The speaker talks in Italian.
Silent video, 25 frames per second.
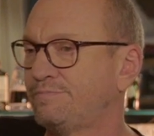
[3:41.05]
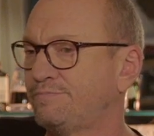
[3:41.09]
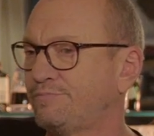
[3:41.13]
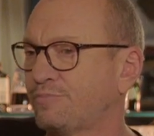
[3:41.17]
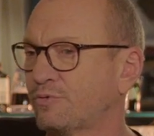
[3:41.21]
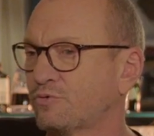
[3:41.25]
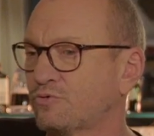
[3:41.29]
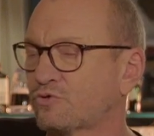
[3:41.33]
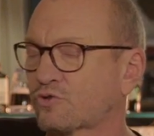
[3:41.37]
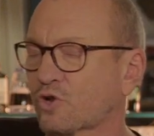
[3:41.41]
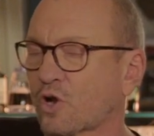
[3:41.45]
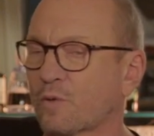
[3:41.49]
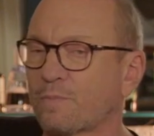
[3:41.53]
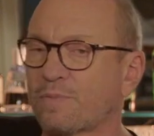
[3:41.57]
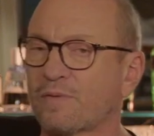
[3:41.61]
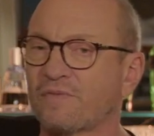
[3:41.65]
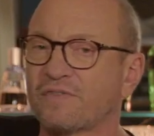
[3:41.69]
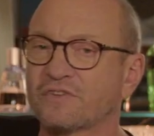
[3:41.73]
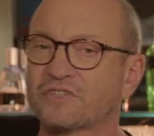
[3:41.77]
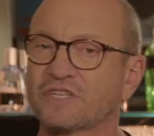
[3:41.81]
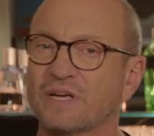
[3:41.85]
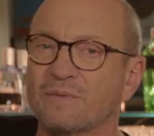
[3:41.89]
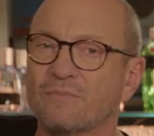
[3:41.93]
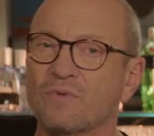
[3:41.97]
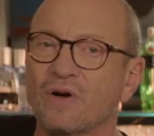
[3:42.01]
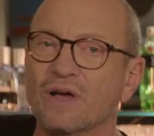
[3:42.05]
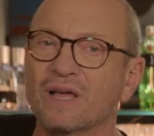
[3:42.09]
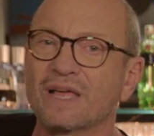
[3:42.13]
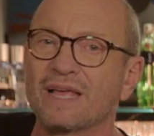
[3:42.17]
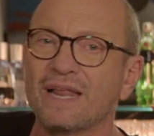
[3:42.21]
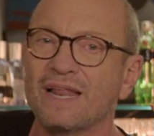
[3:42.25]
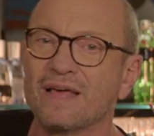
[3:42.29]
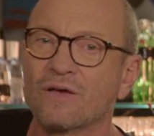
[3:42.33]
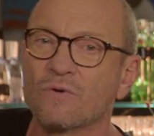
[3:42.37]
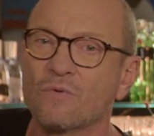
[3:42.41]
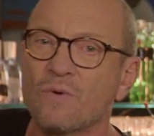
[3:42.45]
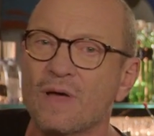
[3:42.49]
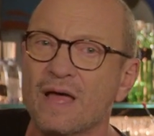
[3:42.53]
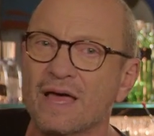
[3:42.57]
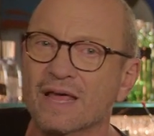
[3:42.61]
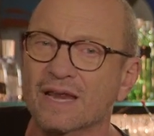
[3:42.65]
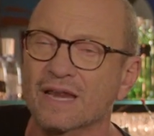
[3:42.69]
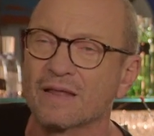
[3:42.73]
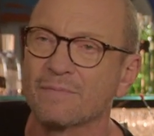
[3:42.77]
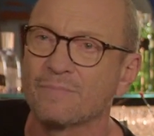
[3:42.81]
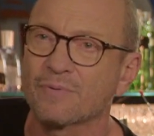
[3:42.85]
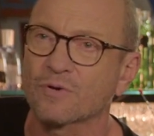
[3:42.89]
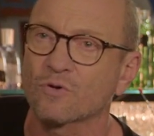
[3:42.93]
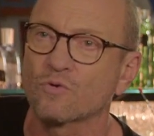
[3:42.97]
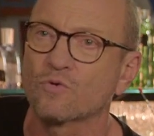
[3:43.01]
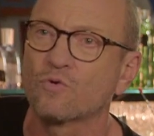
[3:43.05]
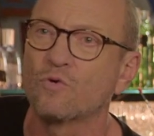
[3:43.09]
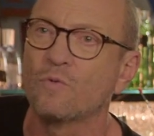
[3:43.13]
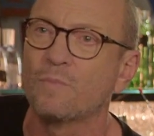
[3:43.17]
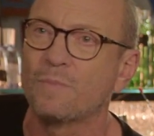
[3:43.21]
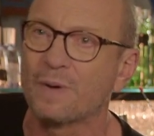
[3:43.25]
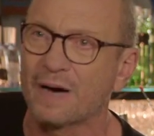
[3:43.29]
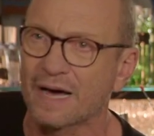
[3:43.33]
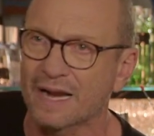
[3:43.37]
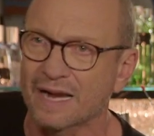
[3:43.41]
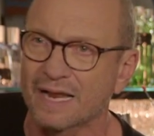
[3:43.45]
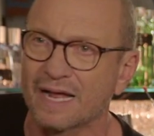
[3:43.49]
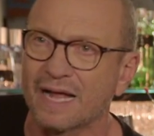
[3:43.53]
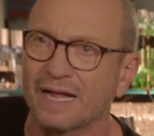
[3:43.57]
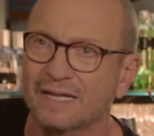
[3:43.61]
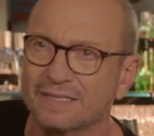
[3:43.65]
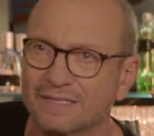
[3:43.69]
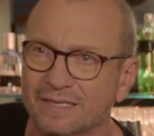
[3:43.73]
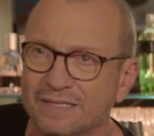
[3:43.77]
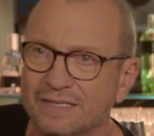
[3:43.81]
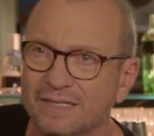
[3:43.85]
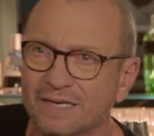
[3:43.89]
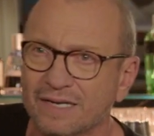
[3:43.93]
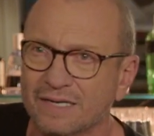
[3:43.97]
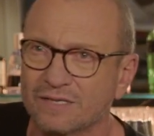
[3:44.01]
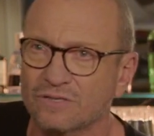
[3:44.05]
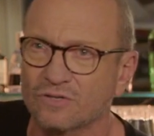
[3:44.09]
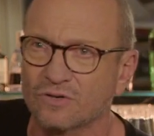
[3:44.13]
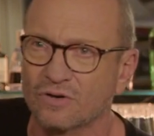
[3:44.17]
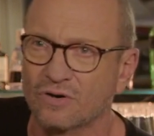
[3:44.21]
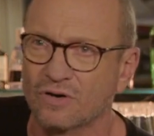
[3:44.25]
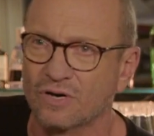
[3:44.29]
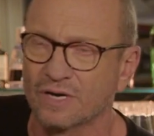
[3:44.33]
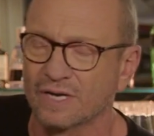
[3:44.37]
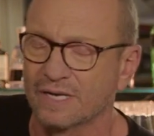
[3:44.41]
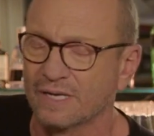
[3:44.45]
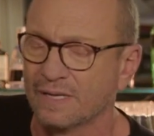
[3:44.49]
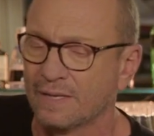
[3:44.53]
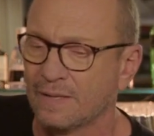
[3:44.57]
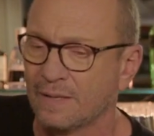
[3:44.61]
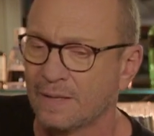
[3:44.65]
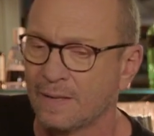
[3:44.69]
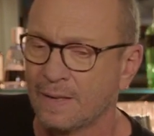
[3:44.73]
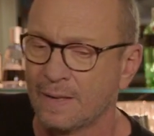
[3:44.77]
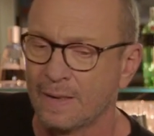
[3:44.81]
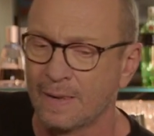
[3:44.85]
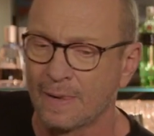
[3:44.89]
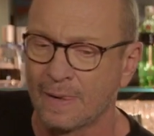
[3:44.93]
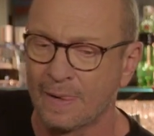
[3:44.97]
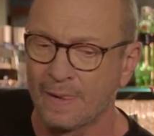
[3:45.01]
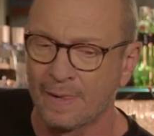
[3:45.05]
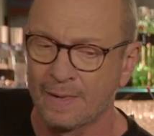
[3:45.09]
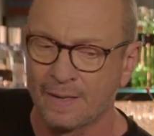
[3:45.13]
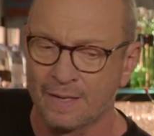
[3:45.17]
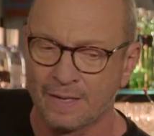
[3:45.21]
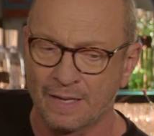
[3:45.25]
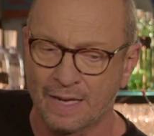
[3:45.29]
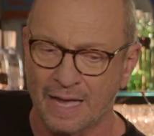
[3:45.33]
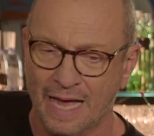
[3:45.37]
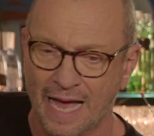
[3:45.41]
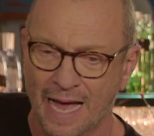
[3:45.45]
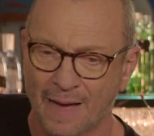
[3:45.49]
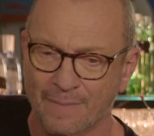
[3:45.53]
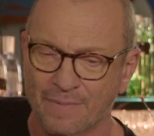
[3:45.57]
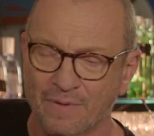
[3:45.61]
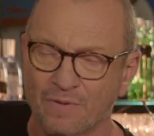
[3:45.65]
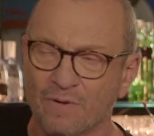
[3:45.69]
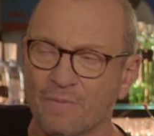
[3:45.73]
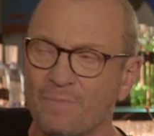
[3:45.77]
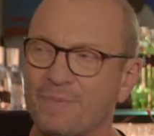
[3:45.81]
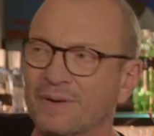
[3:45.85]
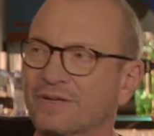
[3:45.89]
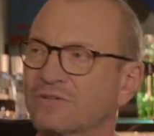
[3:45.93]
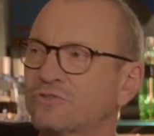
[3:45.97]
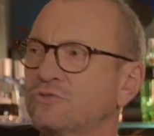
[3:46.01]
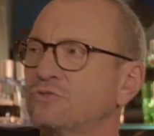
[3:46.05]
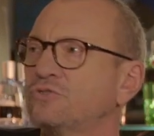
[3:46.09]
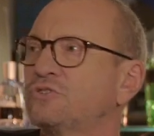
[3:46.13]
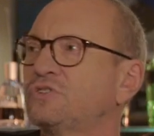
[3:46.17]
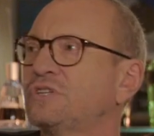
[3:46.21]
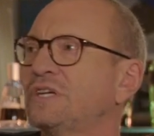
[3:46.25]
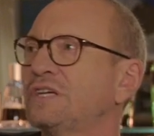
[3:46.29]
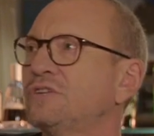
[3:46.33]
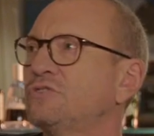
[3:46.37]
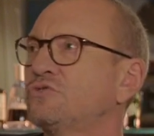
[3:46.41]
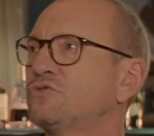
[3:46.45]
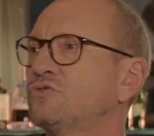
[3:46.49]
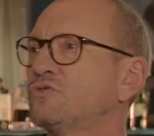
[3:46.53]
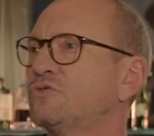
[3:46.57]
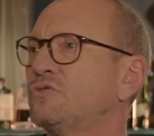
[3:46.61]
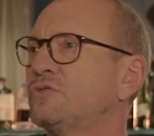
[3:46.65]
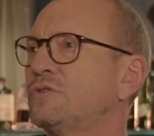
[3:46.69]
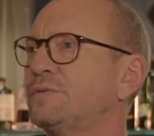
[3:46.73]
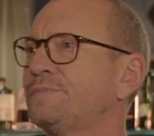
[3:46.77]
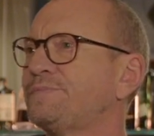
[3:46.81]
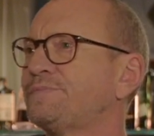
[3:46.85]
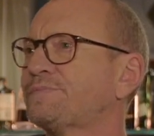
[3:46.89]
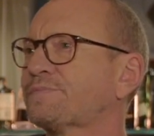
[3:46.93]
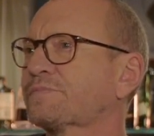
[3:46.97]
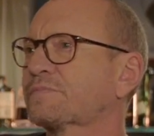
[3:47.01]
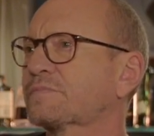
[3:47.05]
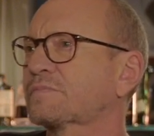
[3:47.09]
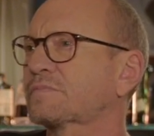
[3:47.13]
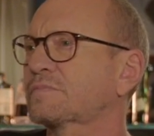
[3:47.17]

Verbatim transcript: Purtroppo facciamo anche le guerre per occupare altri territori. Abbiamo perso il senso